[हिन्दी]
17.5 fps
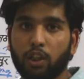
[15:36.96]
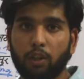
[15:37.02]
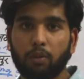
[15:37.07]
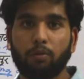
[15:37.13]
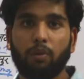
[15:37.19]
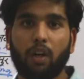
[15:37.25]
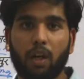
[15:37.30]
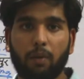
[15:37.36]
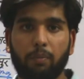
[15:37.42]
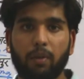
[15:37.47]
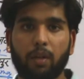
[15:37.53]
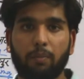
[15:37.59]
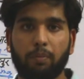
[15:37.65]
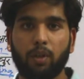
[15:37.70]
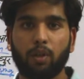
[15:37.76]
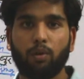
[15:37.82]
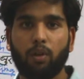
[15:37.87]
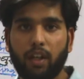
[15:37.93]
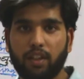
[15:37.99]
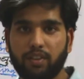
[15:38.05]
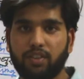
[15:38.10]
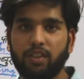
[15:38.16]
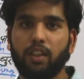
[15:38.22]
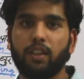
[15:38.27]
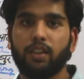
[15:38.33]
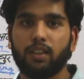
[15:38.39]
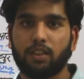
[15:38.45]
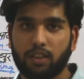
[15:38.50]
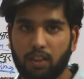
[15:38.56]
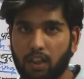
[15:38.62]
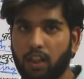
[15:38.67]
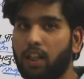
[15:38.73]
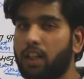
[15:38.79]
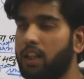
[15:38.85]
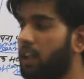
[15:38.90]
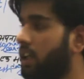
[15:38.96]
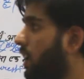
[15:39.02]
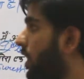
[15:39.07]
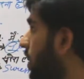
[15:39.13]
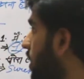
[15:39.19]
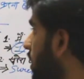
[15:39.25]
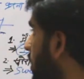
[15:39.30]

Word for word: कि वहाँ पर अपने को एस या एस लगाना है